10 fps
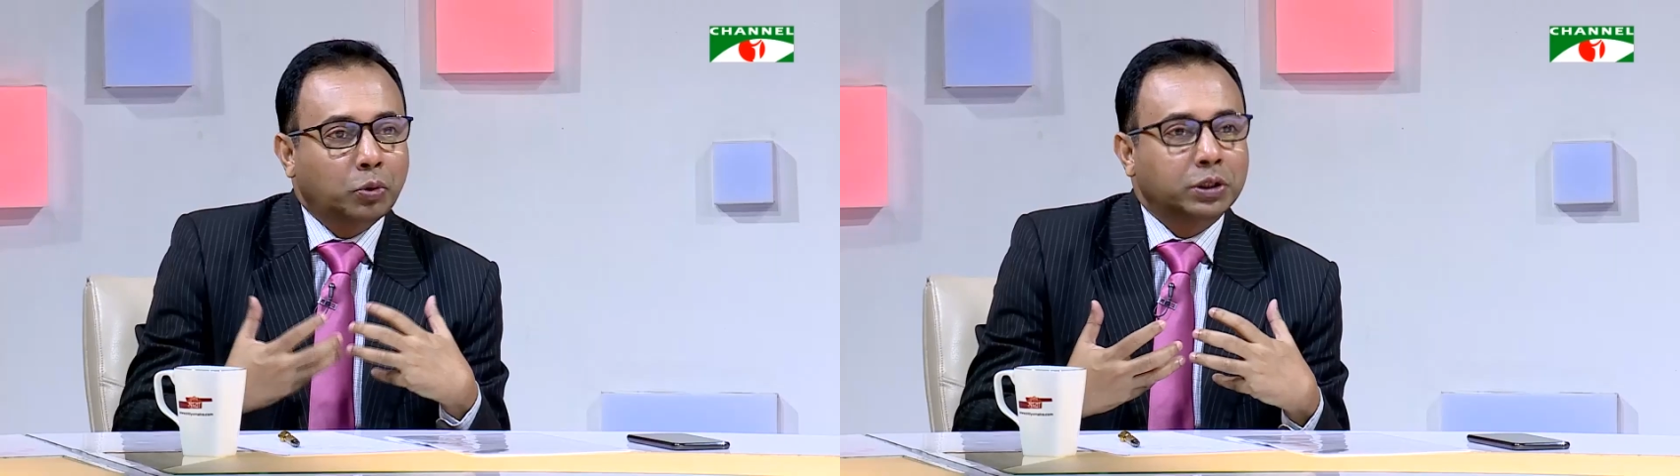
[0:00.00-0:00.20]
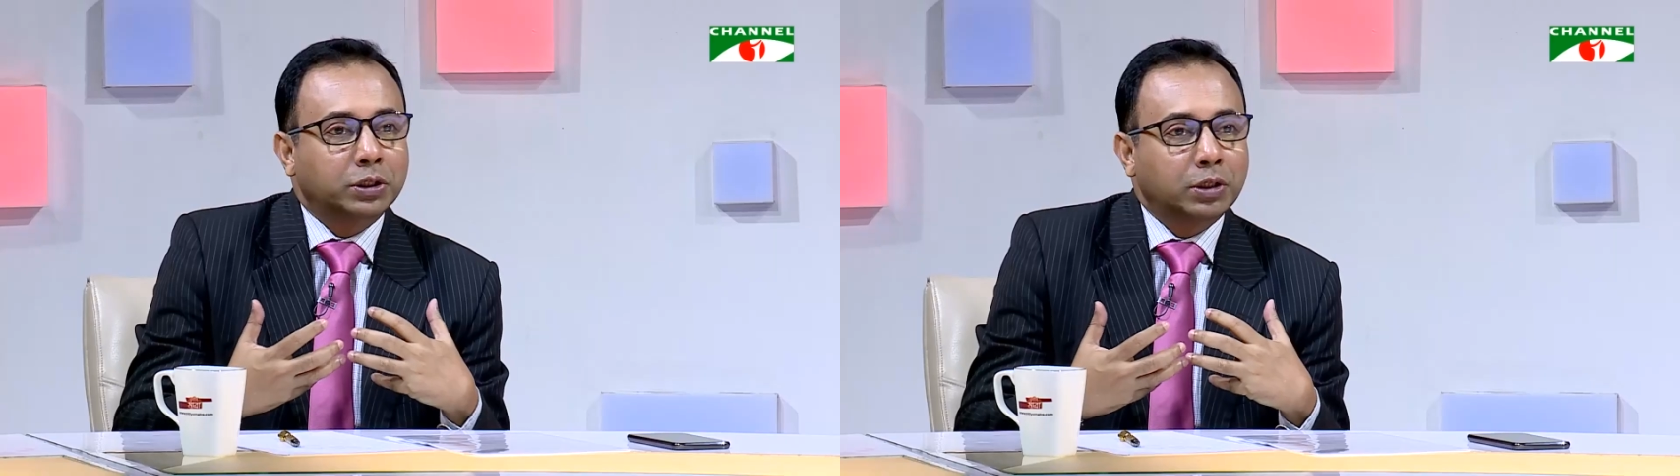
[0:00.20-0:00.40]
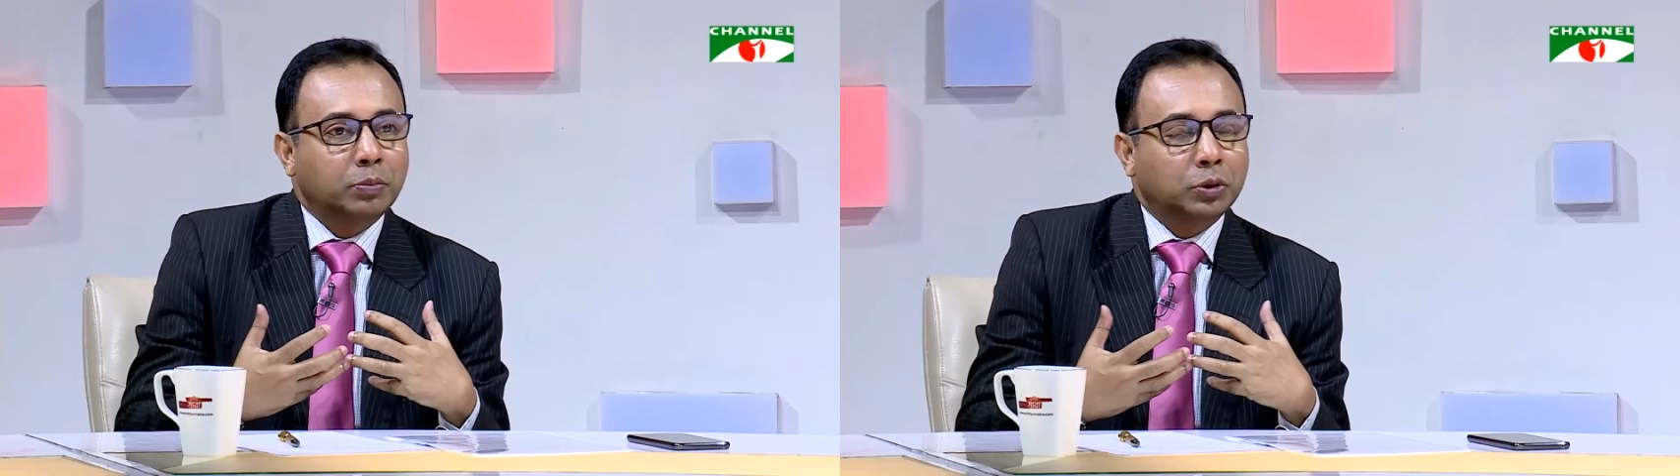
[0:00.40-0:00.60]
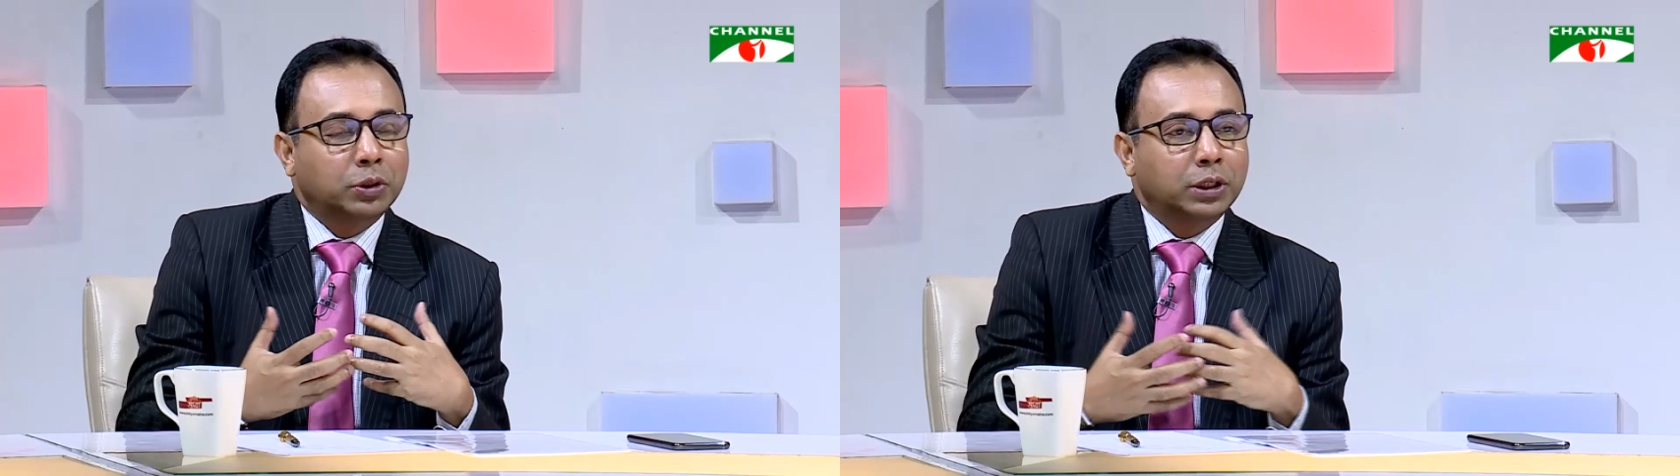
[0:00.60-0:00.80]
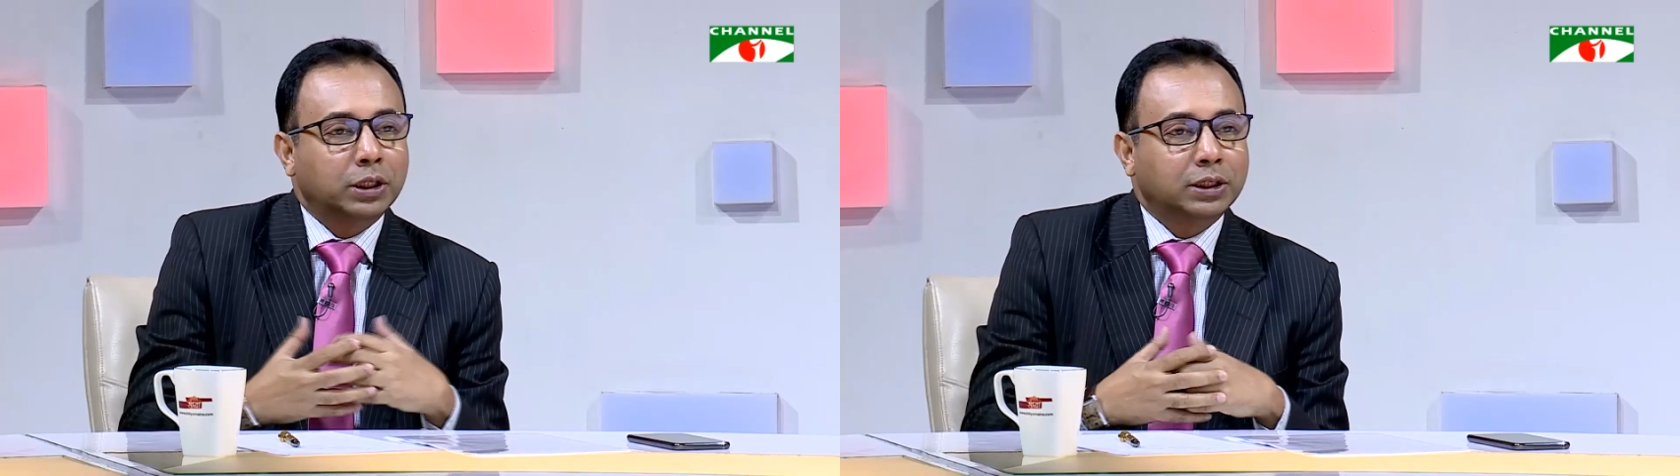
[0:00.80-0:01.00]
পরিস্থিতির মধ্য
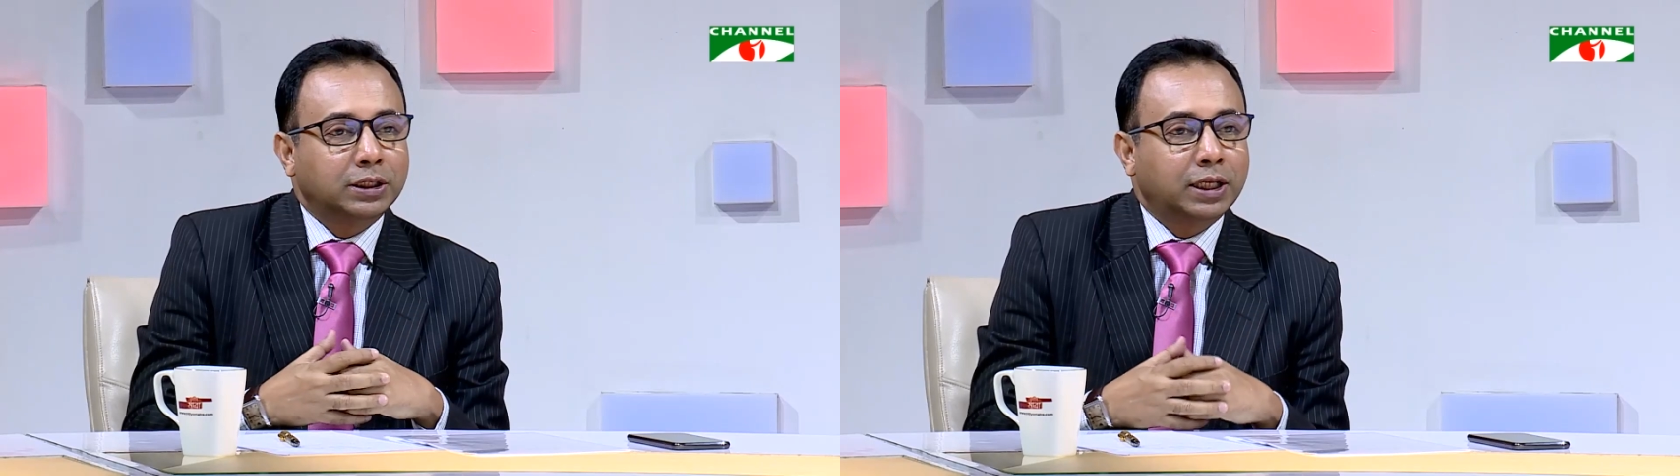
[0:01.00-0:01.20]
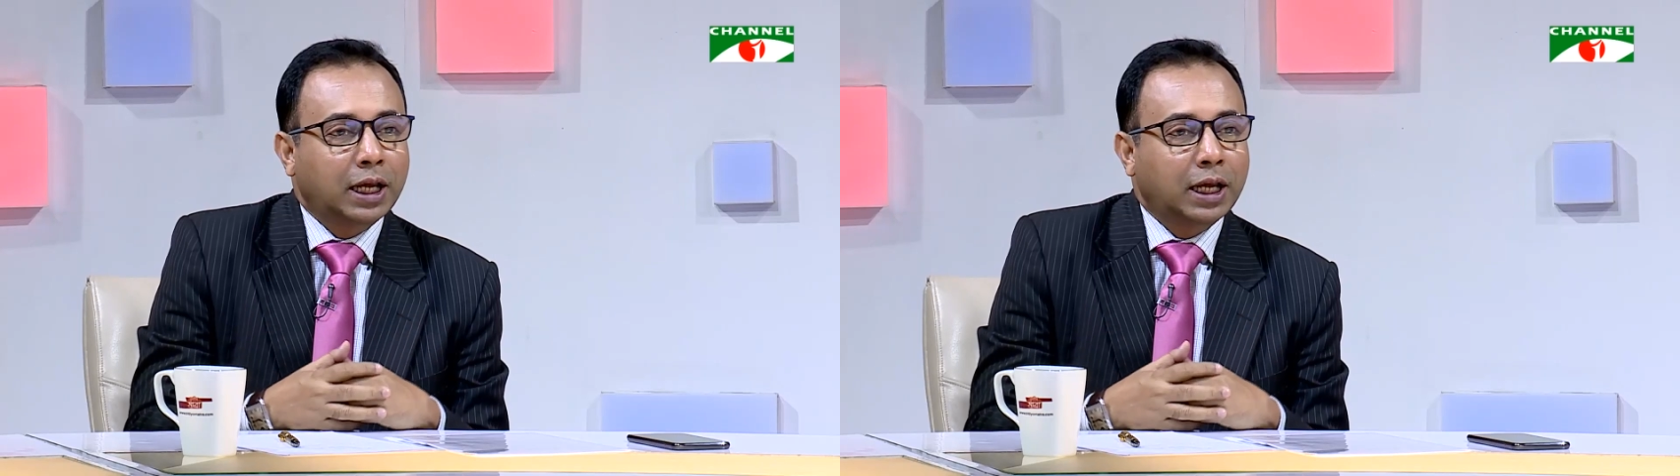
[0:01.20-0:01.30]
দিয়ে যে